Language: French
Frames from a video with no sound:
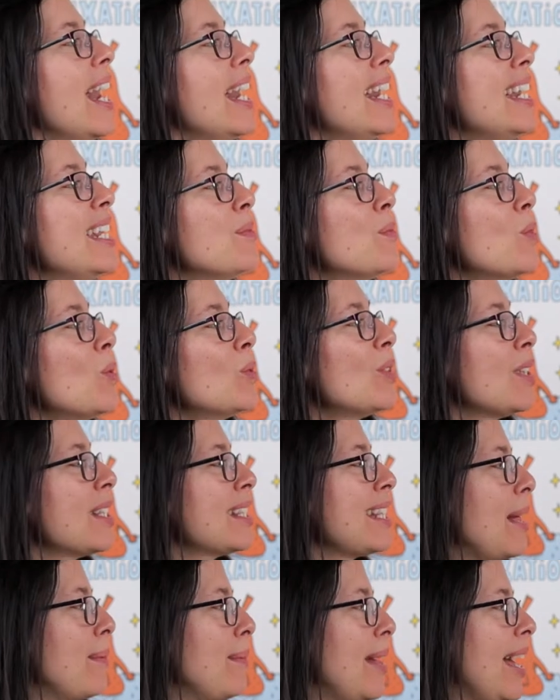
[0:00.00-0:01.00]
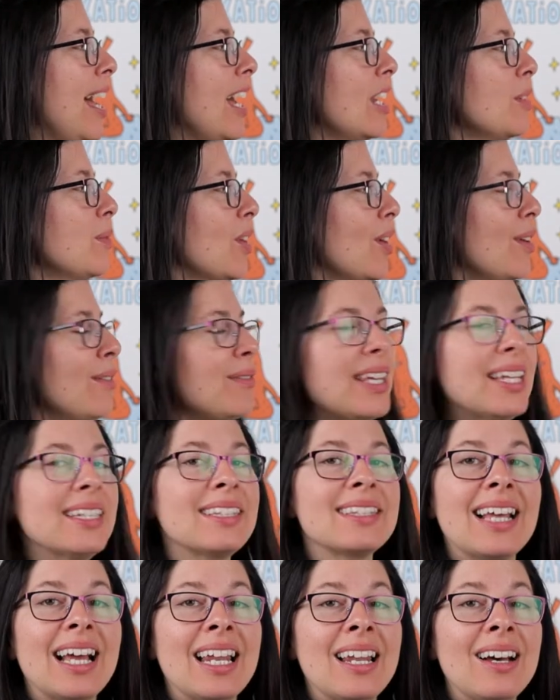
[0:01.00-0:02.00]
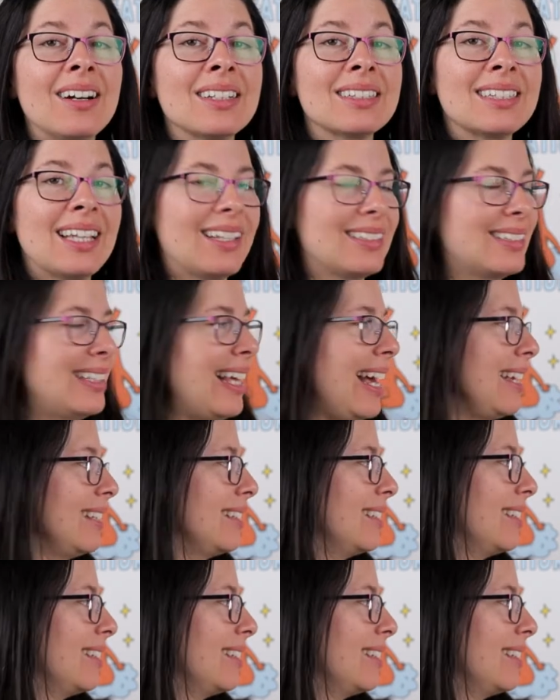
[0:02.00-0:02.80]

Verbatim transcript: Les mots de sa mère lui reviennent alors en tête.